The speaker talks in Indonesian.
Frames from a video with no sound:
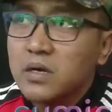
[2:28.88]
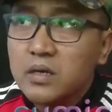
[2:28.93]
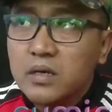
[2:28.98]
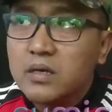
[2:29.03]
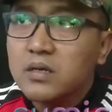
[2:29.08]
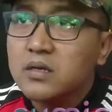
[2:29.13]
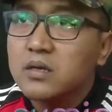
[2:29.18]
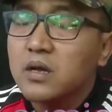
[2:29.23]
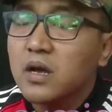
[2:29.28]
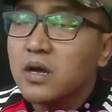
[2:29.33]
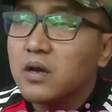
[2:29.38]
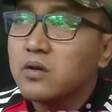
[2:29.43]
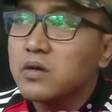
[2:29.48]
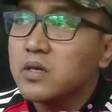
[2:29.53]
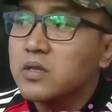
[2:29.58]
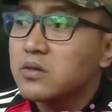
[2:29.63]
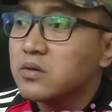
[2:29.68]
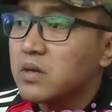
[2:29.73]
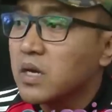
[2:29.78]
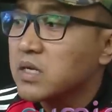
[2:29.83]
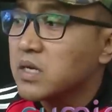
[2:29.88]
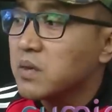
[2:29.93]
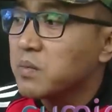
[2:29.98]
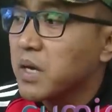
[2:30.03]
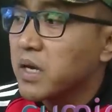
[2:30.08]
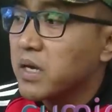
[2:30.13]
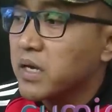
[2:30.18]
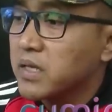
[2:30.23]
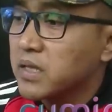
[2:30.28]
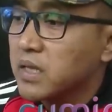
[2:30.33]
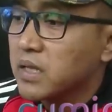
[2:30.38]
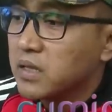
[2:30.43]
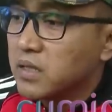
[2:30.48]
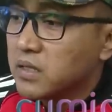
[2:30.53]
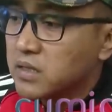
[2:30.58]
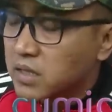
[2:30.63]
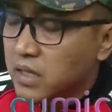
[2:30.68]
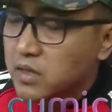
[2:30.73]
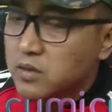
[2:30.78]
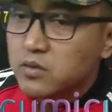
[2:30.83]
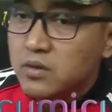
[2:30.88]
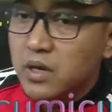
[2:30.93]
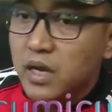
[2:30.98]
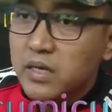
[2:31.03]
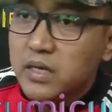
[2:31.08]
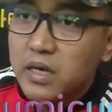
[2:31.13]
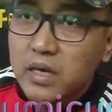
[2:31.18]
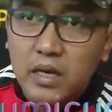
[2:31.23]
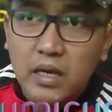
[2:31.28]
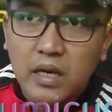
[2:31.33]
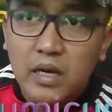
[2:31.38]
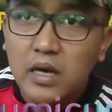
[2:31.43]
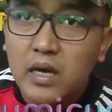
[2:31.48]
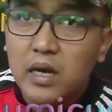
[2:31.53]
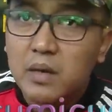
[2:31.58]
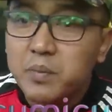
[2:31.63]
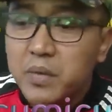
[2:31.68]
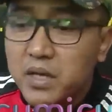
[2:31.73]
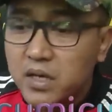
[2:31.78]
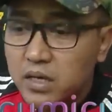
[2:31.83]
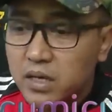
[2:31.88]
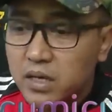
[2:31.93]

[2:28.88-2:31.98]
dengan apa anak-anak dari pihak